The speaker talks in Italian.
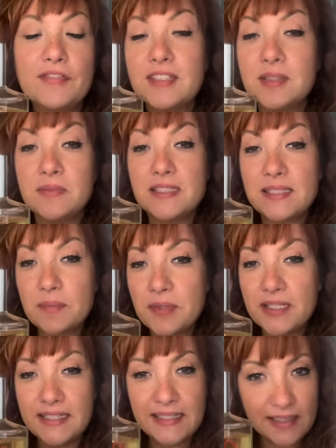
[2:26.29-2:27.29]
fatemi
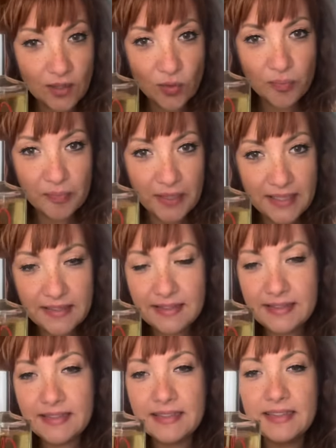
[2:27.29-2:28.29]
sapere nei
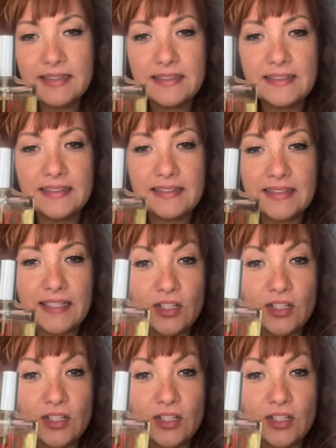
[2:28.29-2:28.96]
commenti eh,